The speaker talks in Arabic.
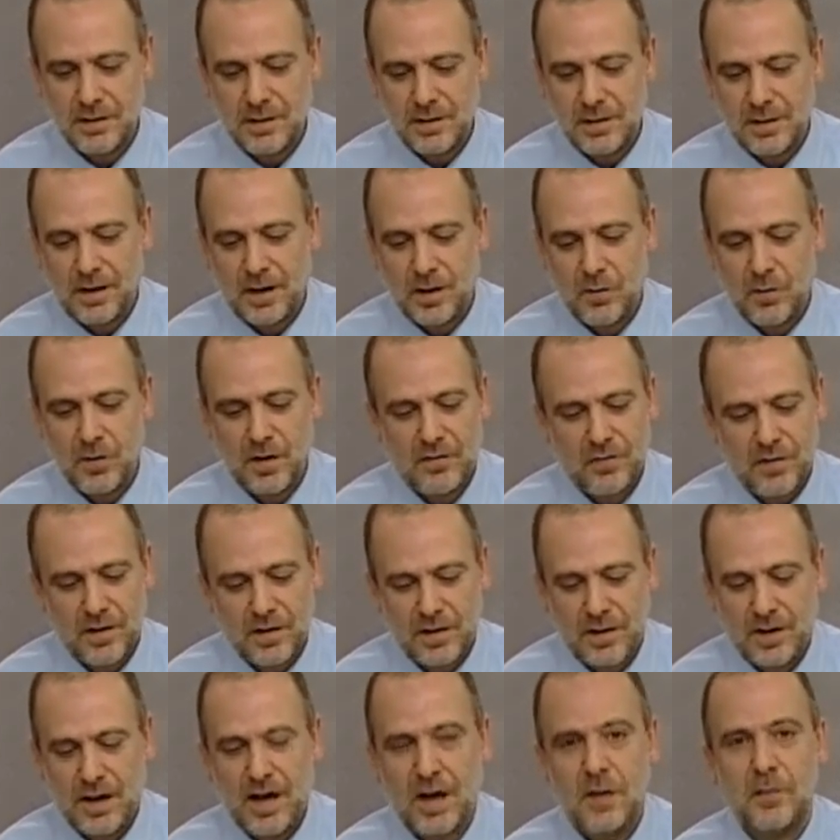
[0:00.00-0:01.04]
حول
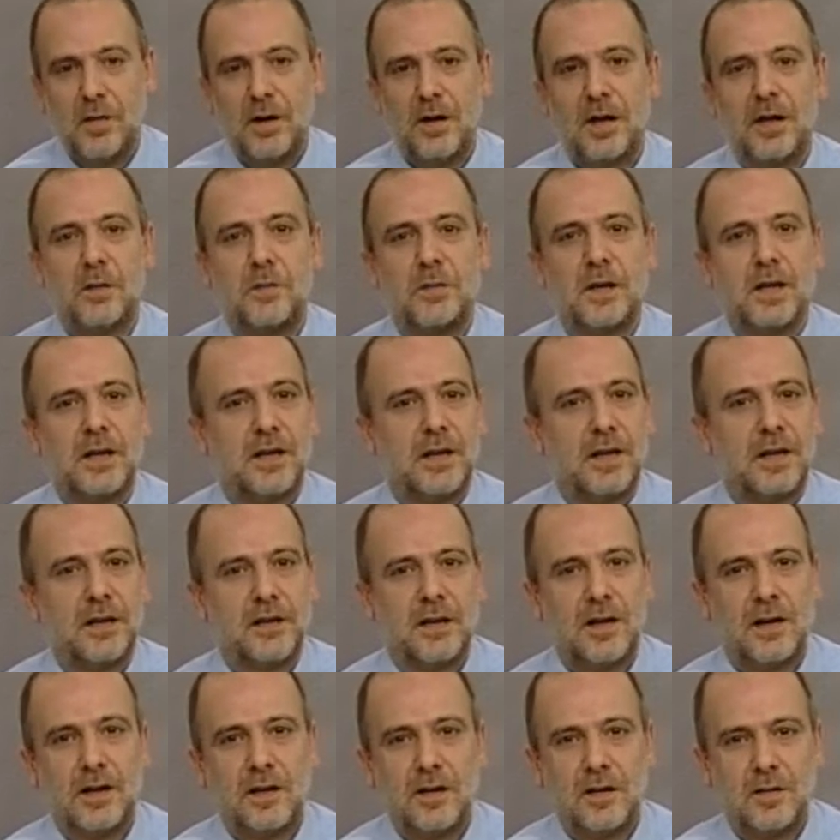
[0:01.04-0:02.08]
افاق العمل، الامكانيات
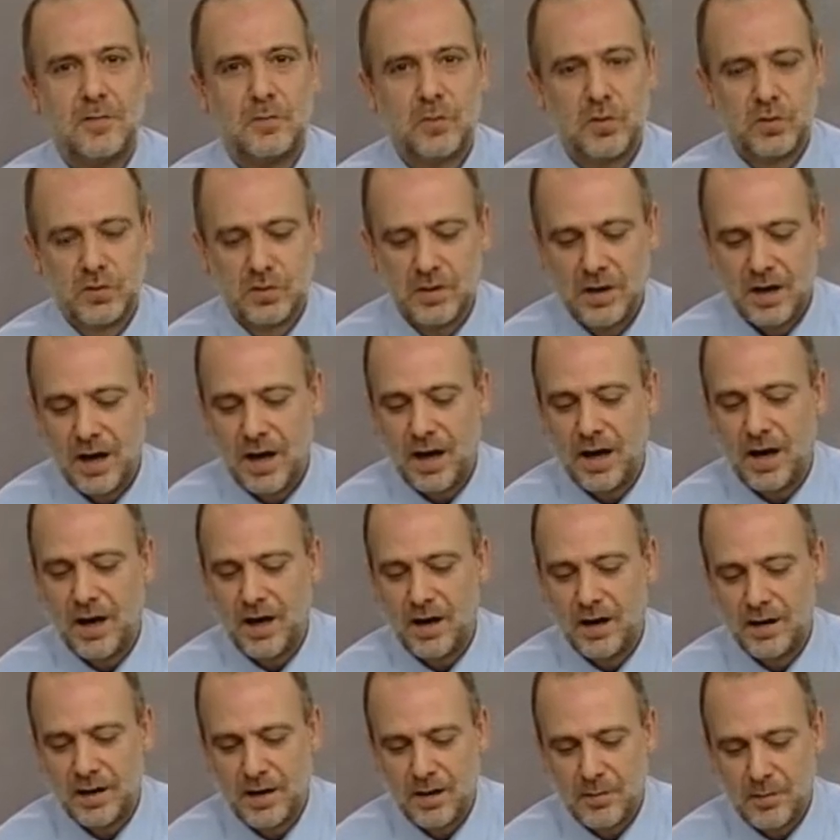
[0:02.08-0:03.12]

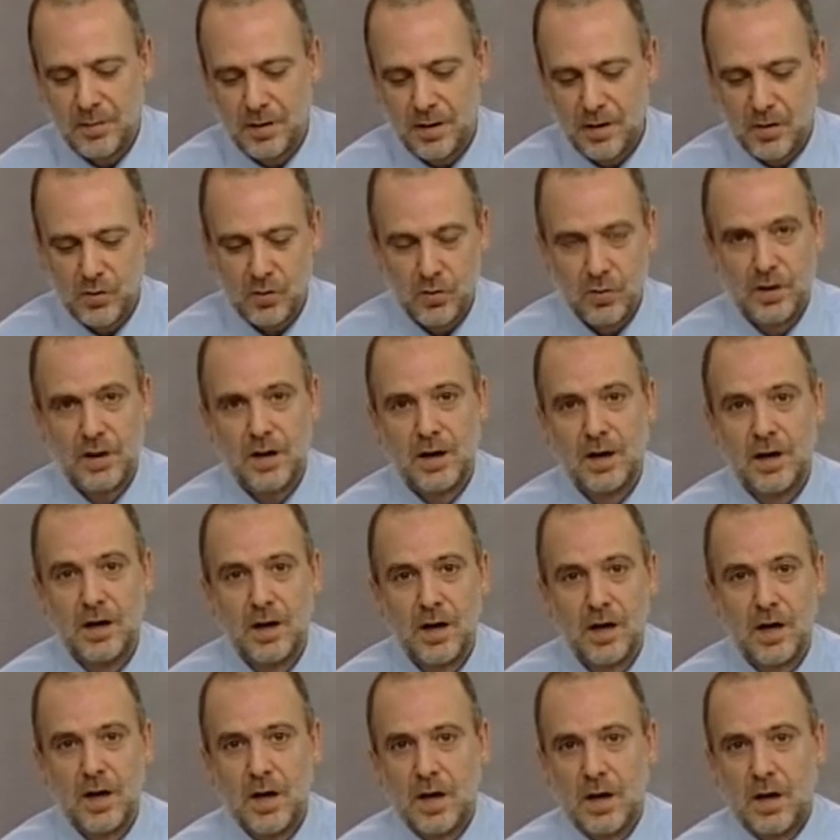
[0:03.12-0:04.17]
المتاحه كما قلنا
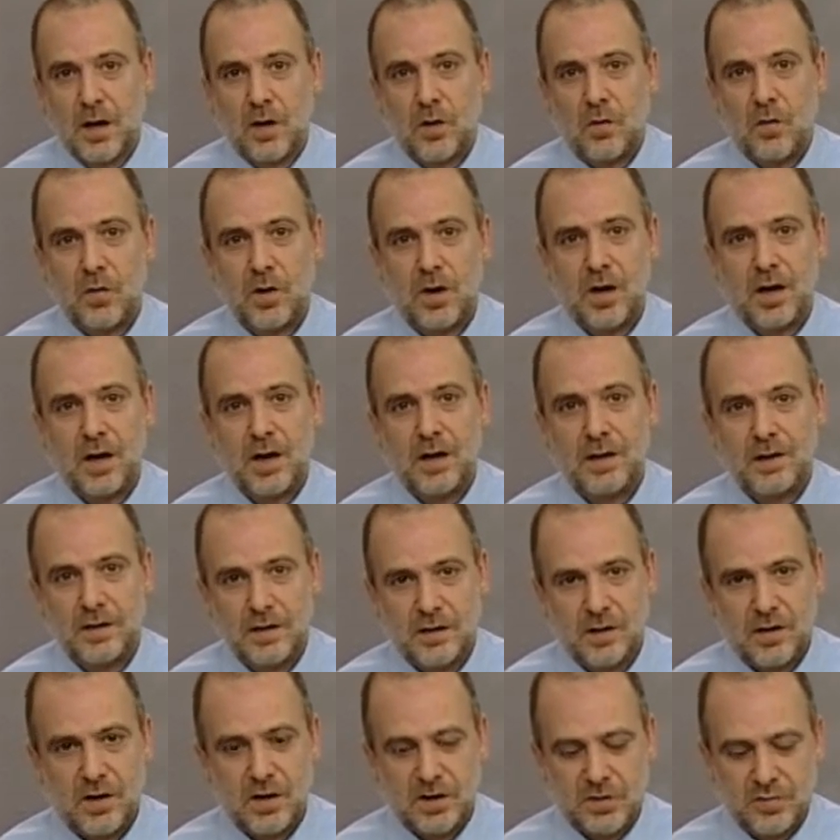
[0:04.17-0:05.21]

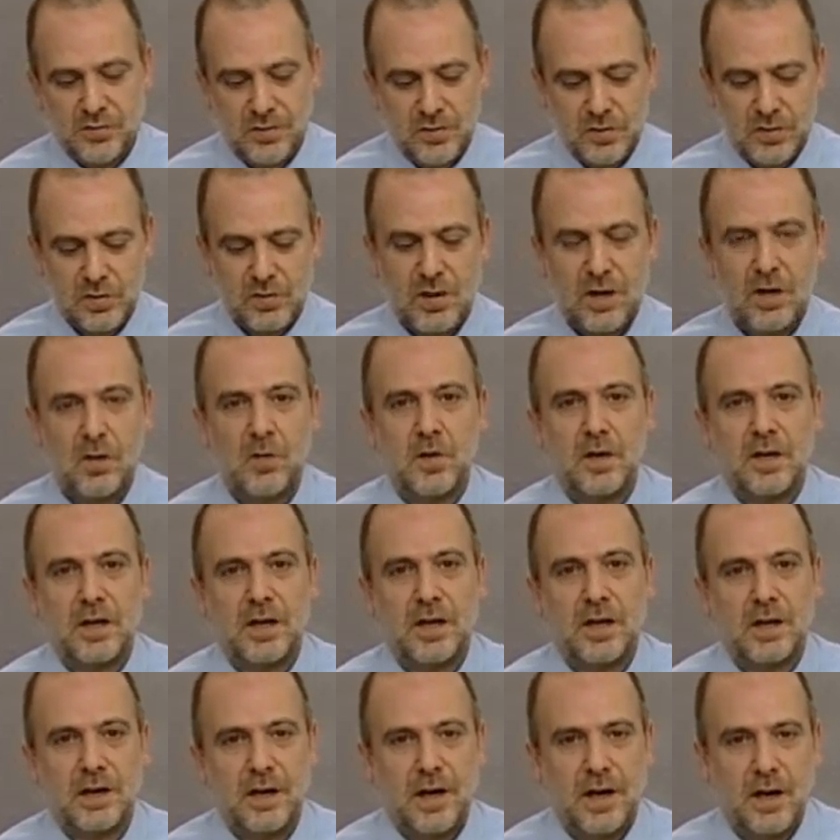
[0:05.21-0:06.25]
والنقاش في الجزء الاول
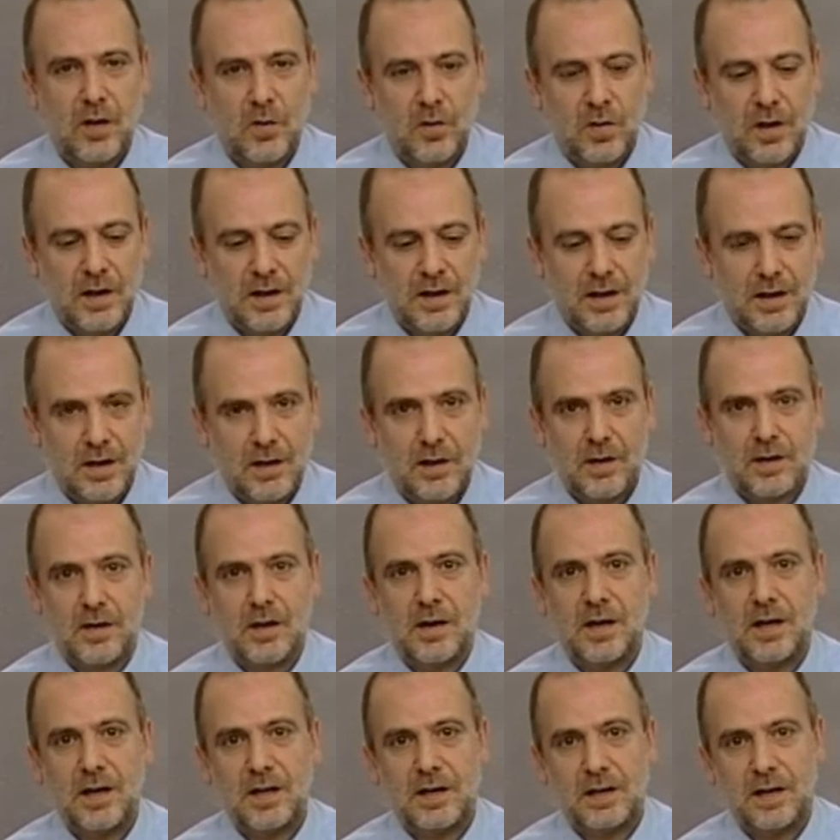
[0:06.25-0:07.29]
كان حول العلاقه،
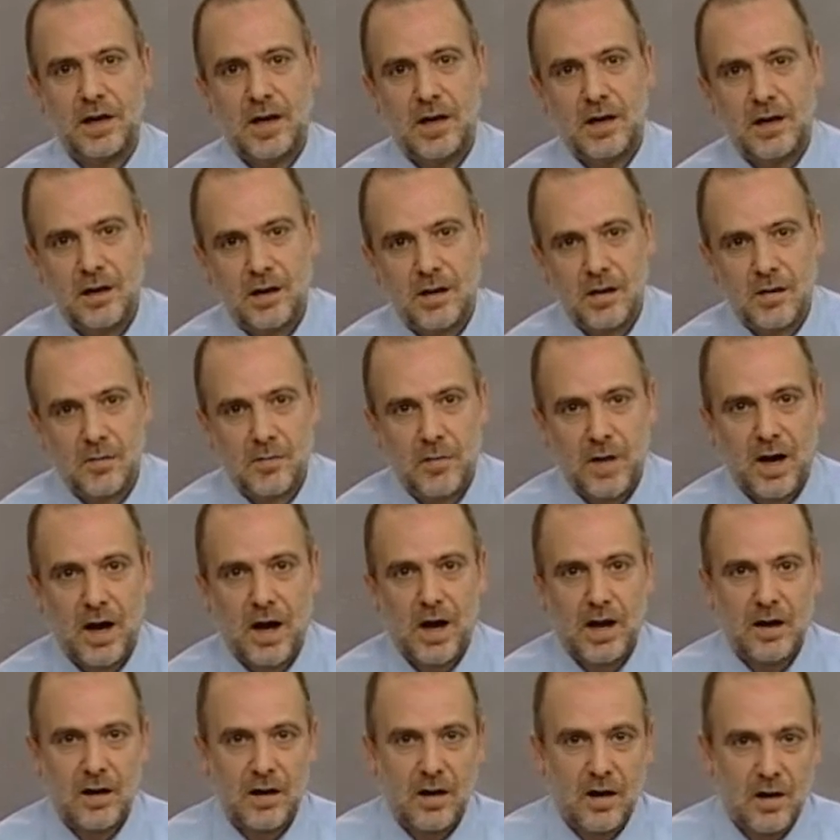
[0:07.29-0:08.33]
هل هي علاقه مع
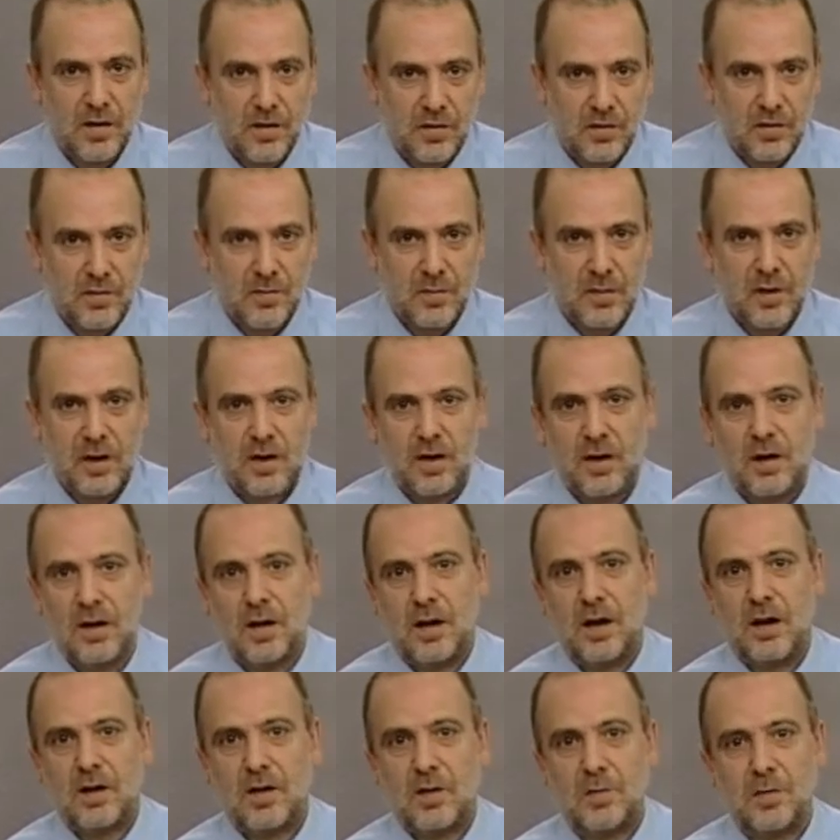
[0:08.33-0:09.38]
الانظمه
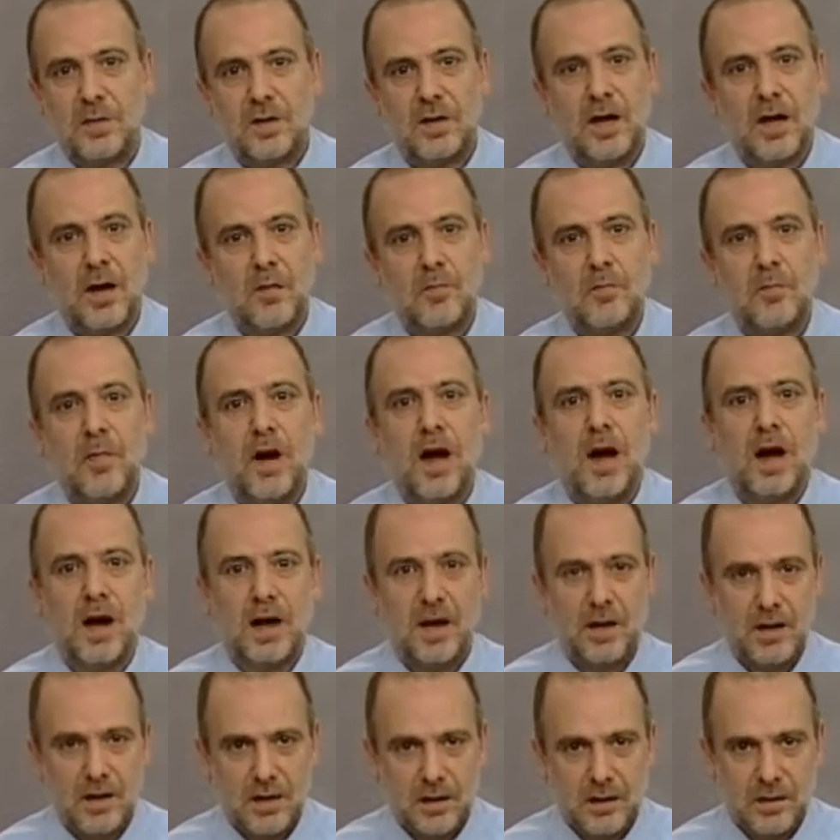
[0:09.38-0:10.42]
العربيه ام
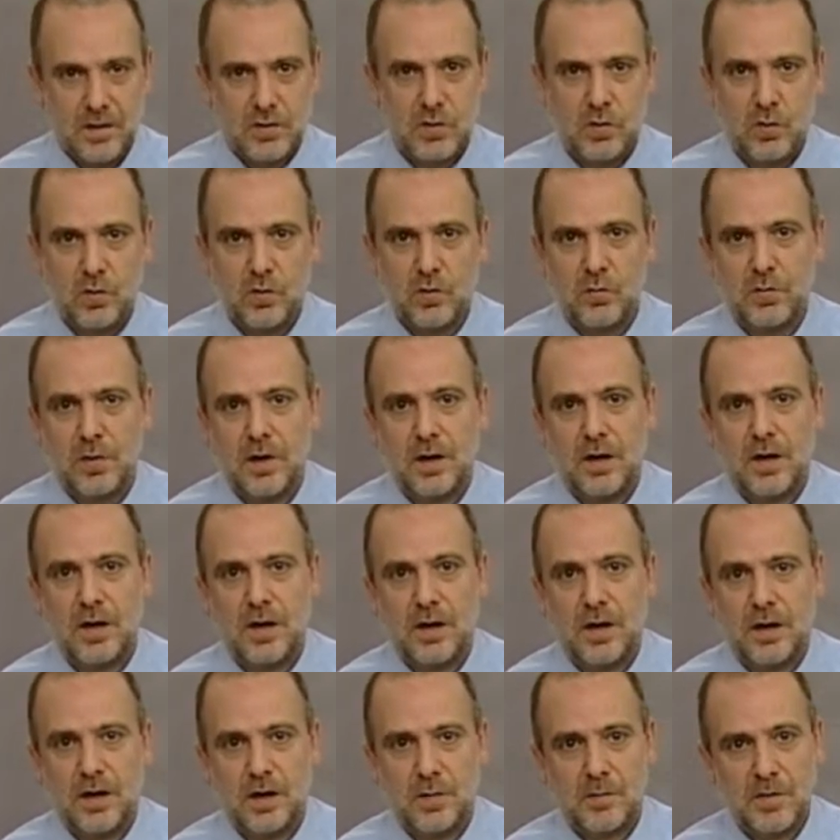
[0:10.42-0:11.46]
مع الشعوب
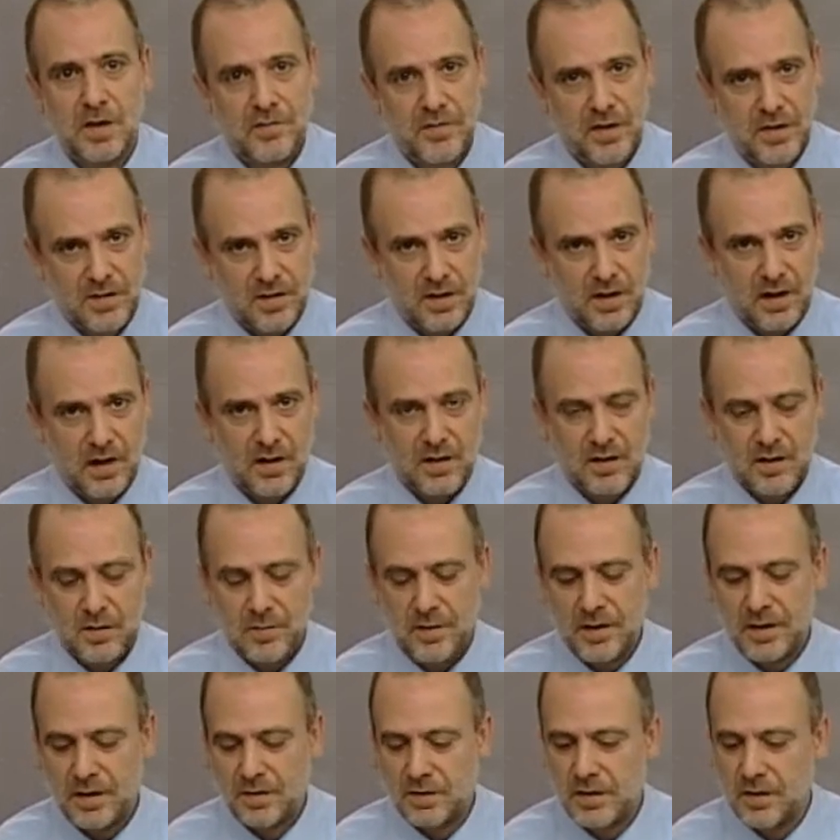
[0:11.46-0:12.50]
العربيه؟ في هذه الحلقه
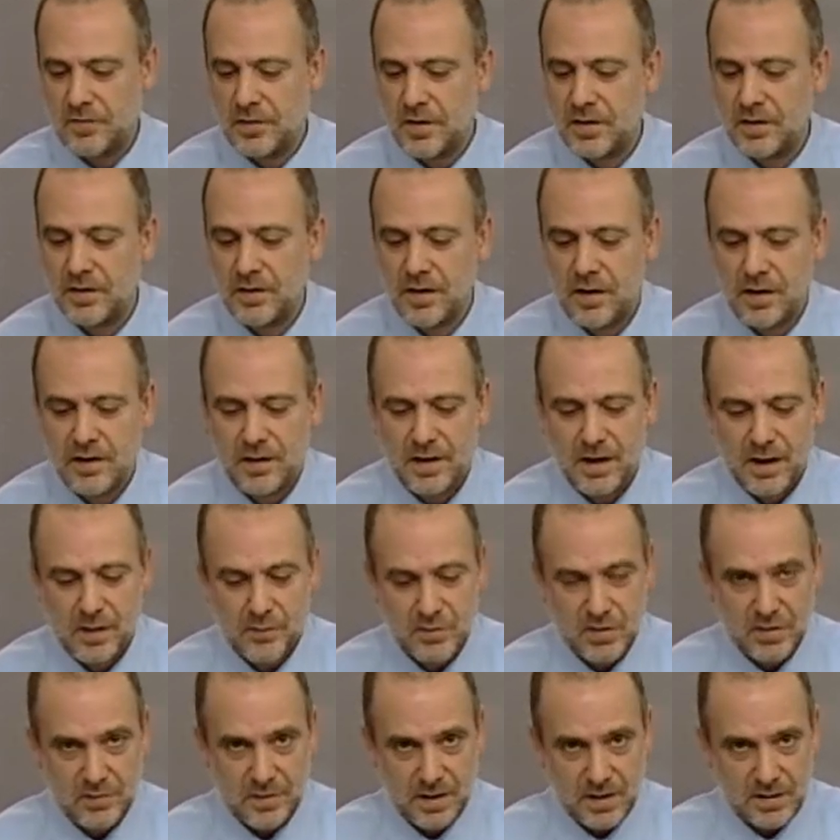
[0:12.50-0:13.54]
معنا ضيفينا النائب
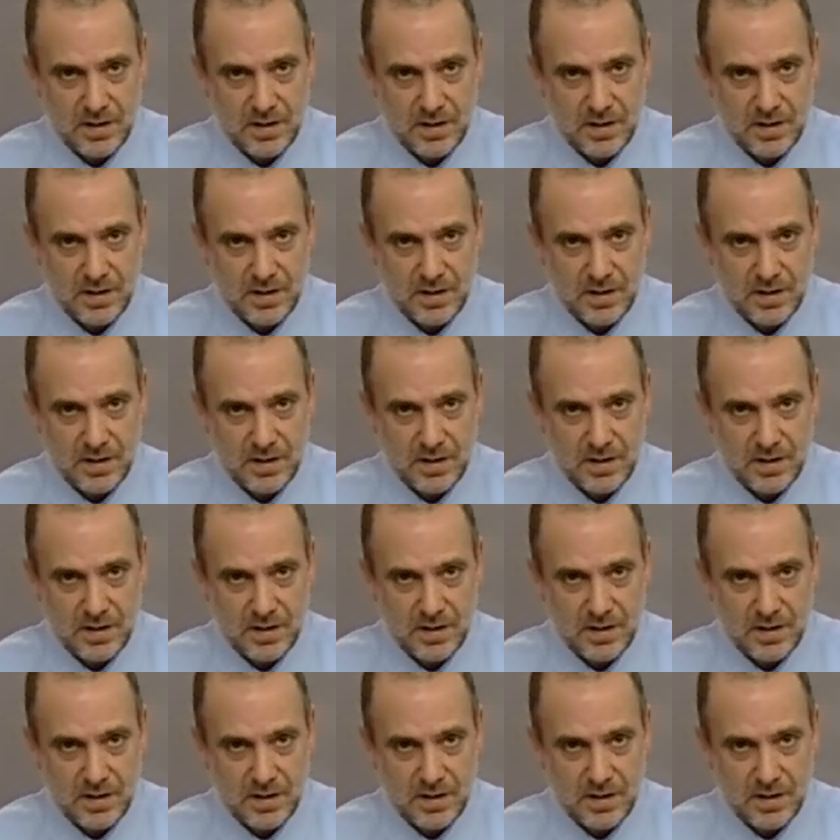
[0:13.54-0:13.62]
جمال